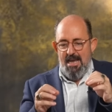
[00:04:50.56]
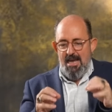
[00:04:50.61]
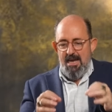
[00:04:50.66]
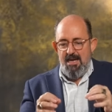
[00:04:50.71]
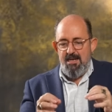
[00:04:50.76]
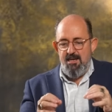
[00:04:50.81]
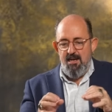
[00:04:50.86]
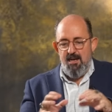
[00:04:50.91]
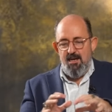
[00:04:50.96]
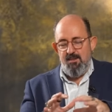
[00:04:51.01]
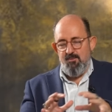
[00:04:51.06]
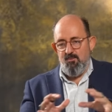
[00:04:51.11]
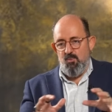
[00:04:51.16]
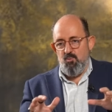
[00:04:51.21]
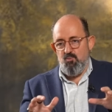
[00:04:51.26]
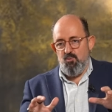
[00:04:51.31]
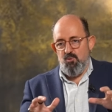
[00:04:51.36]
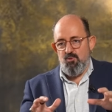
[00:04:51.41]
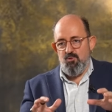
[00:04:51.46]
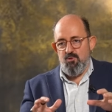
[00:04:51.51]
her an
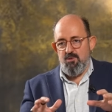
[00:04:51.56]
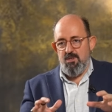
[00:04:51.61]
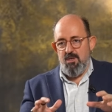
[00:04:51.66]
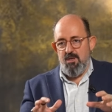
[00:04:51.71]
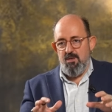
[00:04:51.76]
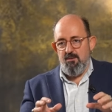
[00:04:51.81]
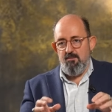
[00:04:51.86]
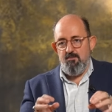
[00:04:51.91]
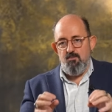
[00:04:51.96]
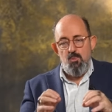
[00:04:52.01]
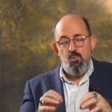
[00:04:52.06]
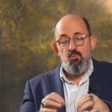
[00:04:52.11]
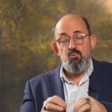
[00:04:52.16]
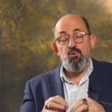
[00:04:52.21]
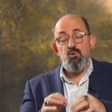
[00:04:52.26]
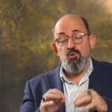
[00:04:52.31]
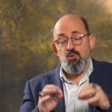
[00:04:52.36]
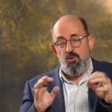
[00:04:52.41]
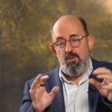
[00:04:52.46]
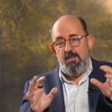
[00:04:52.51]
mümkünse,
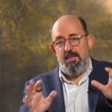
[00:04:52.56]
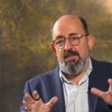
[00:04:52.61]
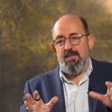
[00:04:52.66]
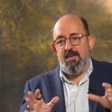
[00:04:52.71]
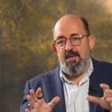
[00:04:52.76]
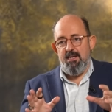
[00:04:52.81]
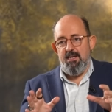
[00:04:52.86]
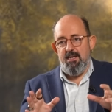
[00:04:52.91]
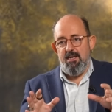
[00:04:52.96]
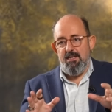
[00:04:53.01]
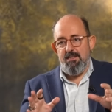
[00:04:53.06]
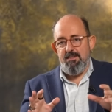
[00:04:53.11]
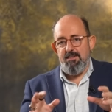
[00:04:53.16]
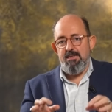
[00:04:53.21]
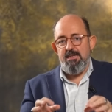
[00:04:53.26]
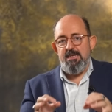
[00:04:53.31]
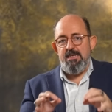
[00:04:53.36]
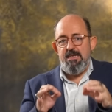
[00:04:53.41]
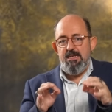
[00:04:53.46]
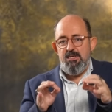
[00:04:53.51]
mümkün olan her an
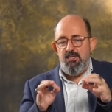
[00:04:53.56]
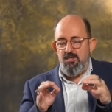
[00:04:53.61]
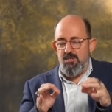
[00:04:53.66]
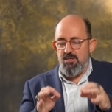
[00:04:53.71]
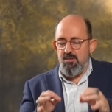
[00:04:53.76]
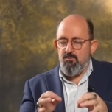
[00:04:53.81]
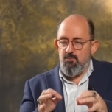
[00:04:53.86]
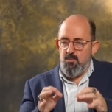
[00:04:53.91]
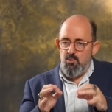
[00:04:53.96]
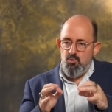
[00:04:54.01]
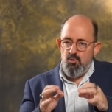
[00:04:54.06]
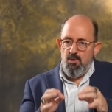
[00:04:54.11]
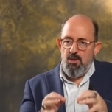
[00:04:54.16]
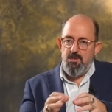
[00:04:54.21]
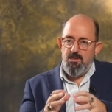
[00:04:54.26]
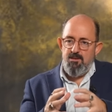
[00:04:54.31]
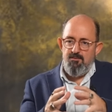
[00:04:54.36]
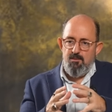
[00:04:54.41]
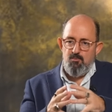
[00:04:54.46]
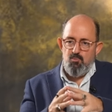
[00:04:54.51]
şimdi şu
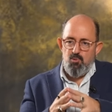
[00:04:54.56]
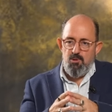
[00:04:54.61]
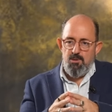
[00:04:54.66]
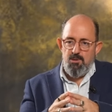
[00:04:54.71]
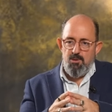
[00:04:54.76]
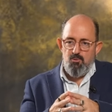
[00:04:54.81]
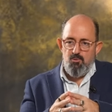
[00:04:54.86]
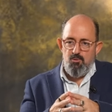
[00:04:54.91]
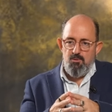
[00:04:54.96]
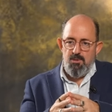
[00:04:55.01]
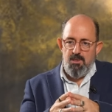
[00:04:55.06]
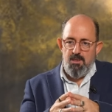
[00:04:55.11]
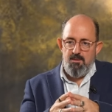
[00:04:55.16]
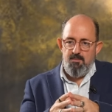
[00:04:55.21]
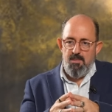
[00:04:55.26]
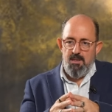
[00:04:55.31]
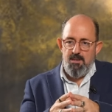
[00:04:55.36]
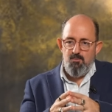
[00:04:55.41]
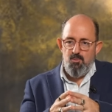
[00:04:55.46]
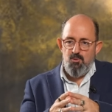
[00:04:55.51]
anda ve burada
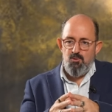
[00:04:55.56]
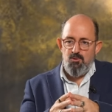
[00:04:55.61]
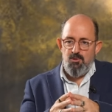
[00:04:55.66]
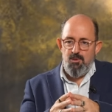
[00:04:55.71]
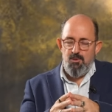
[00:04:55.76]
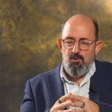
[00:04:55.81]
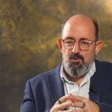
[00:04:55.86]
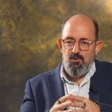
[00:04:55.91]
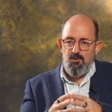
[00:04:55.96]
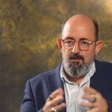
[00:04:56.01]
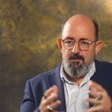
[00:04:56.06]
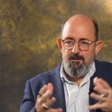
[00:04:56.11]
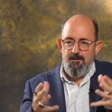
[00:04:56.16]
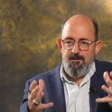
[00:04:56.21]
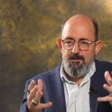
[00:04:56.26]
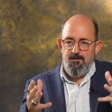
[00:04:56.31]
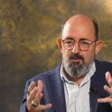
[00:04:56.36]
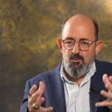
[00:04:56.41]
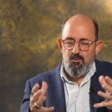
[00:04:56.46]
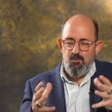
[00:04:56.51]
kullanmak. Bunun da yolu
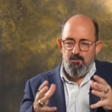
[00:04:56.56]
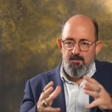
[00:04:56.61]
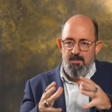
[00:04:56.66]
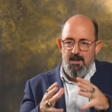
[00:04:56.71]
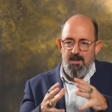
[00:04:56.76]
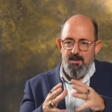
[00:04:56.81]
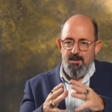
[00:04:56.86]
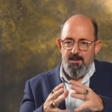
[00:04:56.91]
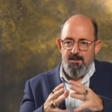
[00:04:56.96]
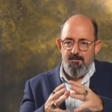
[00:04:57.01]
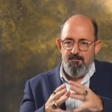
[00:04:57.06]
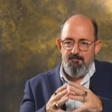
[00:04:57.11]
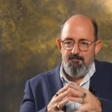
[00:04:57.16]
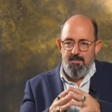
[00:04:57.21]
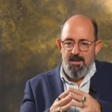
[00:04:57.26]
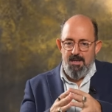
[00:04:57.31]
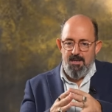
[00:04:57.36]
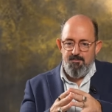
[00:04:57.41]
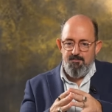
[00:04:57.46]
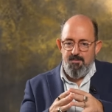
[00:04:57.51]
durmak,
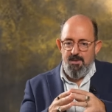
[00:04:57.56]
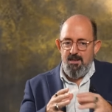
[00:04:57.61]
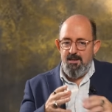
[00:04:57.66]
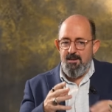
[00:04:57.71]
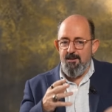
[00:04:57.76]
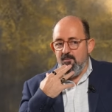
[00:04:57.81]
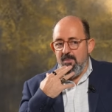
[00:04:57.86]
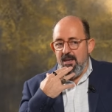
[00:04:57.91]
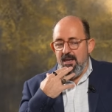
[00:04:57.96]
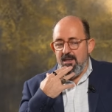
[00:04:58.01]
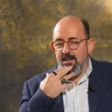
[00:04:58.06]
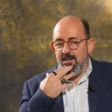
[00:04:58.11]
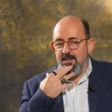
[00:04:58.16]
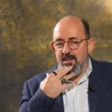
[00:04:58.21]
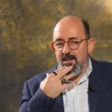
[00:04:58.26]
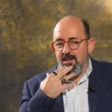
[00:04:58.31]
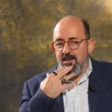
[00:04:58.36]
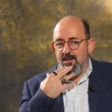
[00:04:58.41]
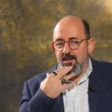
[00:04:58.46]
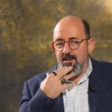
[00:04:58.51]
bakmak, belki
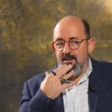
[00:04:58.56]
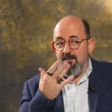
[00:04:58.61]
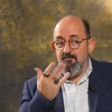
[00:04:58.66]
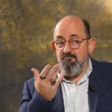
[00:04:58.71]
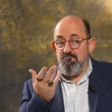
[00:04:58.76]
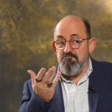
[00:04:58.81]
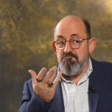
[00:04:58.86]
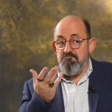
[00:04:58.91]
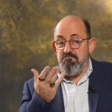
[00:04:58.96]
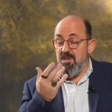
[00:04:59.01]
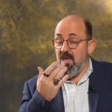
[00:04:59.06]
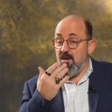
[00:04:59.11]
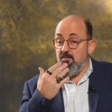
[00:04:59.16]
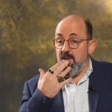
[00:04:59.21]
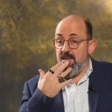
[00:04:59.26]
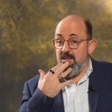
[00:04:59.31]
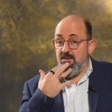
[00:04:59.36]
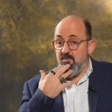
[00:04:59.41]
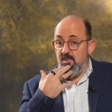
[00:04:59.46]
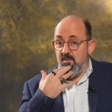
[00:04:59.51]
de
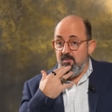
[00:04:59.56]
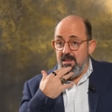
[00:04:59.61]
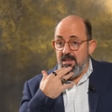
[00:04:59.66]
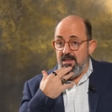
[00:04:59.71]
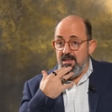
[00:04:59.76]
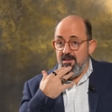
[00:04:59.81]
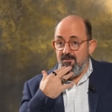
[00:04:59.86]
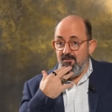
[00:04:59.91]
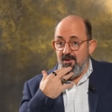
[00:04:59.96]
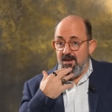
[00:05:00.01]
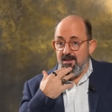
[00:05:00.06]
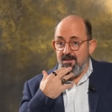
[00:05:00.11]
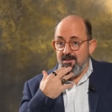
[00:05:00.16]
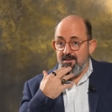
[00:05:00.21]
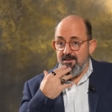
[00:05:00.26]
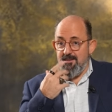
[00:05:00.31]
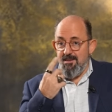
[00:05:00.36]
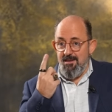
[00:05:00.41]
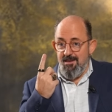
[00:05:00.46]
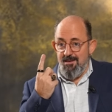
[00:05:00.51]
yapanın bir bildiği
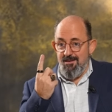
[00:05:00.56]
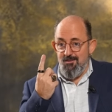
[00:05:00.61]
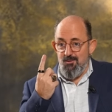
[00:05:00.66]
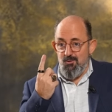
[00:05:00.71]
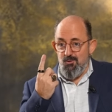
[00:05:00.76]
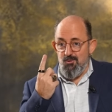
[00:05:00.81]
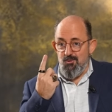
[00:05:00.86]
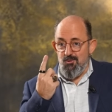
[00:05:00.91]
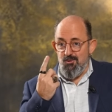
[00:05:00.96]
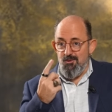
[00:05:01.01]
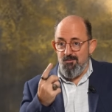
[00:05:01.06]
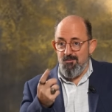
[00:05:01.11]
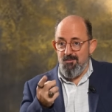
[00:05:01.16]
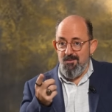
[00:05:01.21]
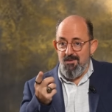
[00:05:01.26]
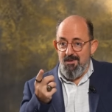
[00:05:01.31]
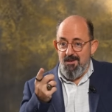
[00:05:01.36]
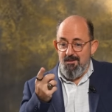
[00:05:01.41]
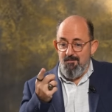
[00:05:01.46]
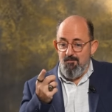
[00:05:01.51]
vardır diye düşünüp
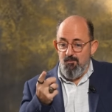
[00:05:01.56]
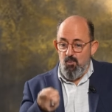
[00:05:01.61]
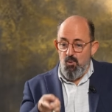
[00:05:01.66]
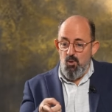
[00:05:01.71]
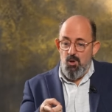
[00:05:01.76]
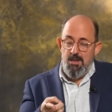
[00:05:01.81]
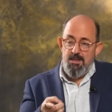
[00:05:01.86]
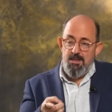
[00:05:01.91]
bu